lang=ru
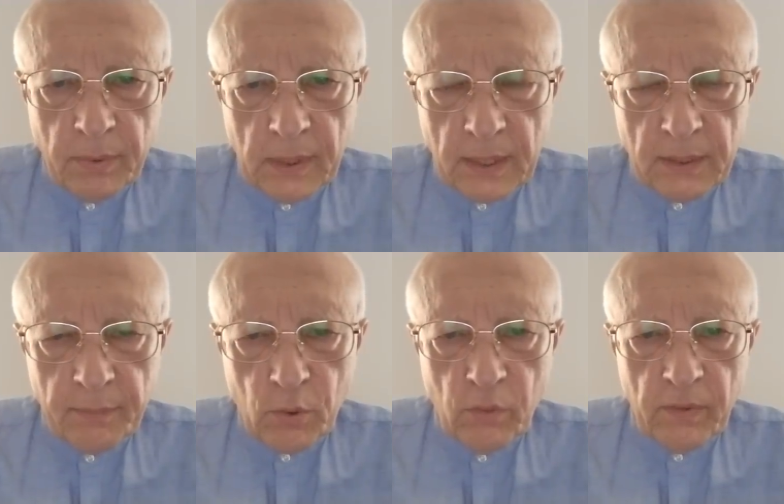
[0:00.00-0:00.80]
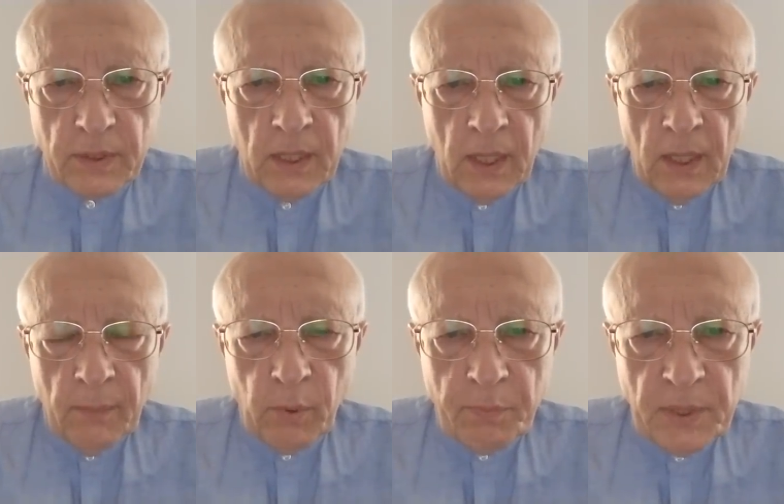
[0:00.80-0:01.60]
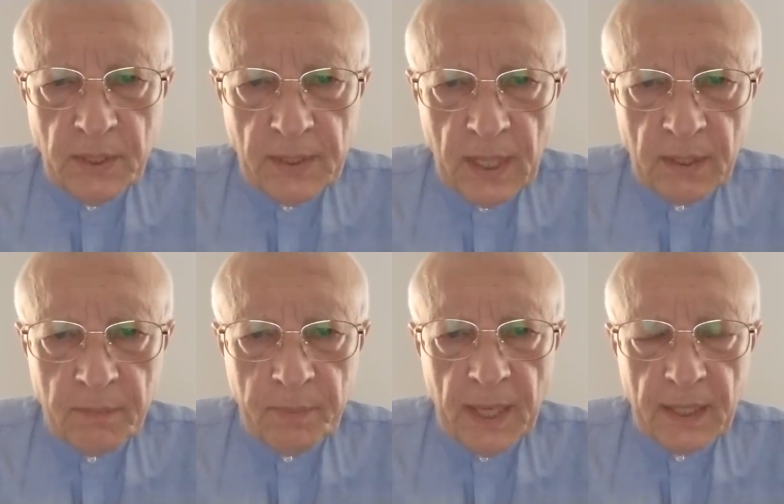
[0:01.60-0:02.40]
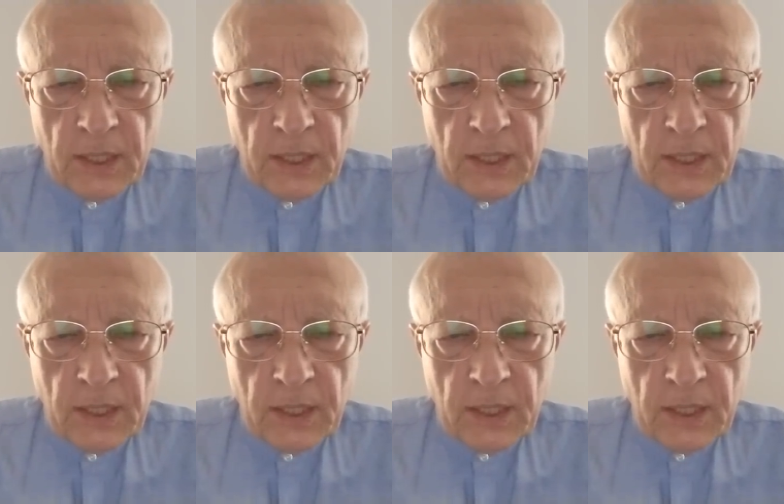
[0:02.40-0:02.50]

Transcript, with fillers: газопровод по 55,